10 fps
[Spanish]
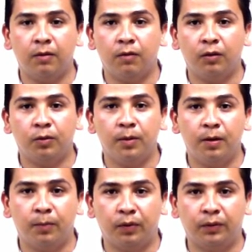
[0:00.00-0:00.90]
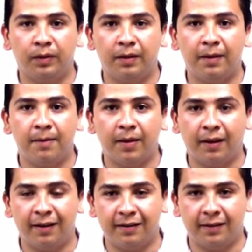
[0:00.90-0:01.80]
al cual tuve la oportunidad de
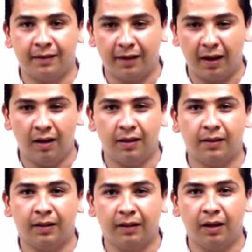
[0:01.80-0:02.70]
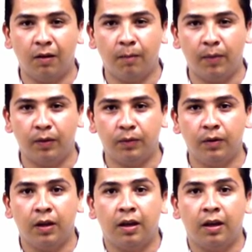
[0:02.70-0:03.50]
viajar al extranjero, a Perú.